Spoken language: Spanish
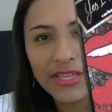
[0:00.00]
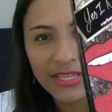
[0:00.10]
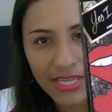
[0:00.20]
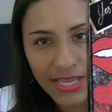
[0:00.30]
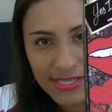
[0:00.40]

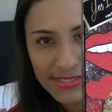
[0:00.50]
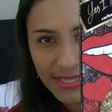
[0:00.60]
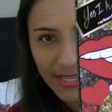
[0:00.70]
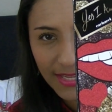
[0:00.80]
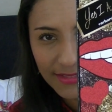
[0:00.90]
aquí
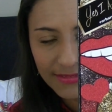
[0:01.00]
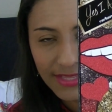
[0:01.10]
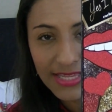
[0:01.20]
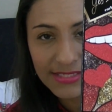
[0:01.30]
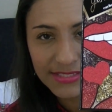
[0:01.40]
es
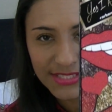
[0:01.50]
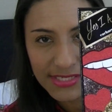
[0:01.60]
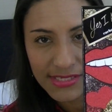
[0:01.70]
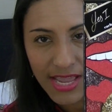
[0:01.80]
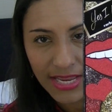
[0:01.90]
este, es el
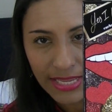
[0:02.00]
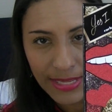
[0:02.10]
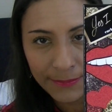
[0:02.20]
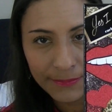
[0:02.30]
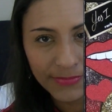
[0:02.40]
Yes I
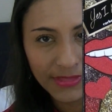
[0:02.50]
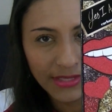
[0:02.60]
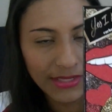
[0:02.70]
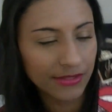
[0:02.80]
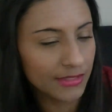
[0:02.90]
Am
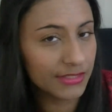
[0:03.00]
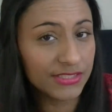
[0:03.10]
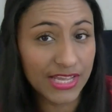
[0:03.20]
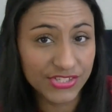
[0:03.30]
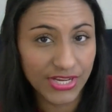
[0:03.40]
de
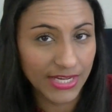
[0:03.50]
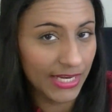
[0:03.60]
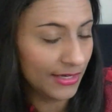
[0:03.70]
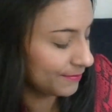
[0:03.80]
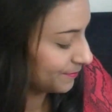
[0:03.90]
Cacharel.